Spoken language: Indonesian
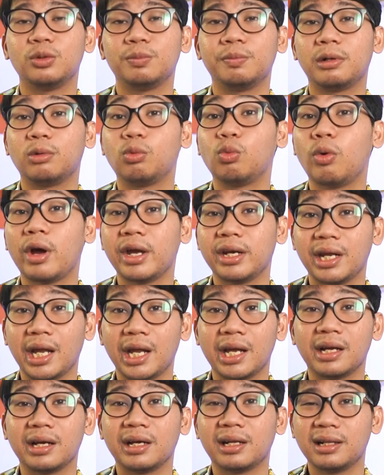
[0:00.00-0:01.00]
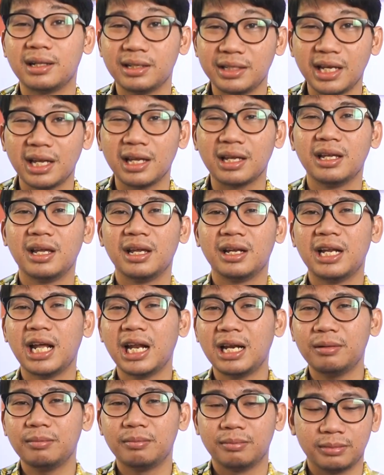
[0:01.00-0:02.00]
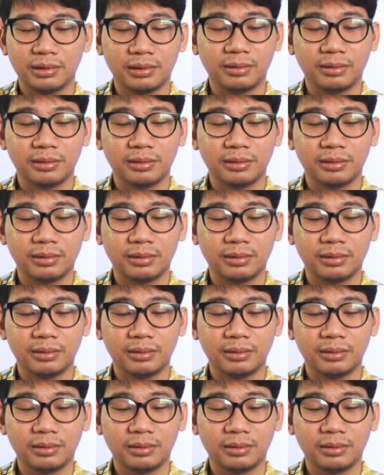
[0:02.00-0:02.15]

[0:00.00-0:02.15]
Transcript: super wide angle-nya dan